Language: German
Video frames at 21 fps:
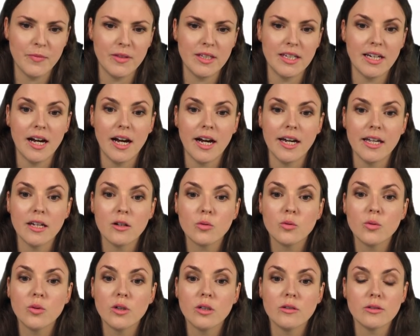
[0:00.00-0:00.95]
Die eine
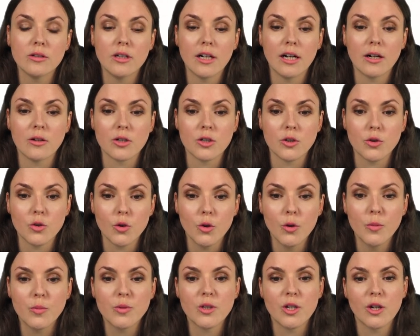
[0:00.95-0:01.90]
Kurve lautet
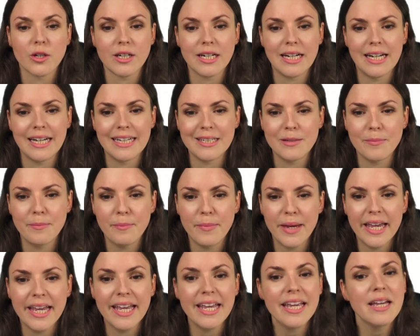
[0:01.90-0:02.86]
y gleich
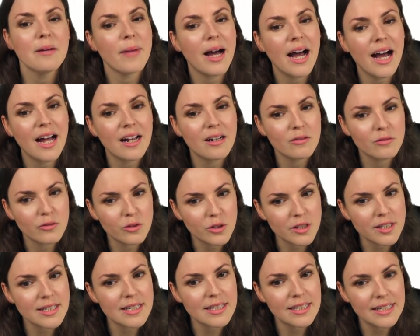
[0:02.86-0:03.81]
p mal
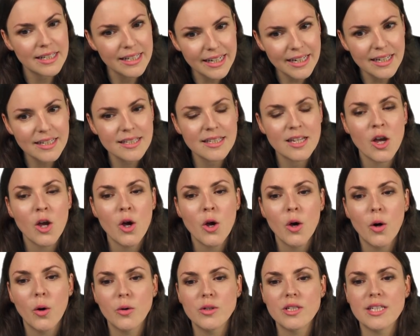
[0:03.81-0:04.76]
Wurzel x
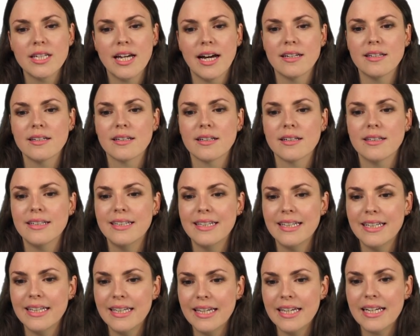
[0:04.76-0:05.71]
und die andere
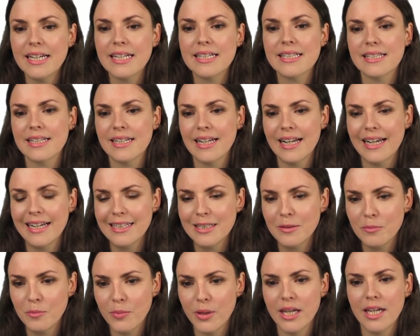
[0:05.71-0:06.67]
x
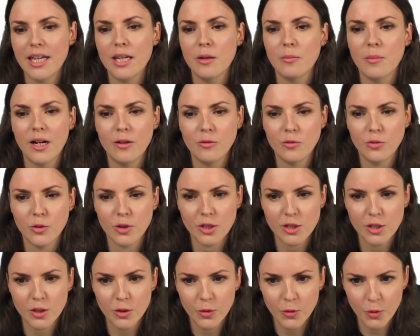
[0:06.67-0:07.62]
gleich p mal
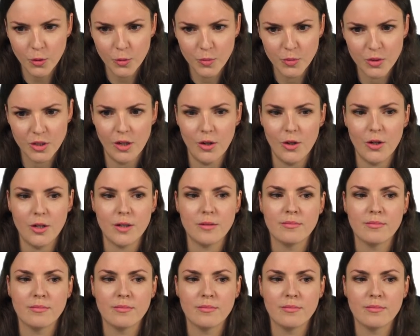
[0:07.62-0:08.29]
Wurzel y.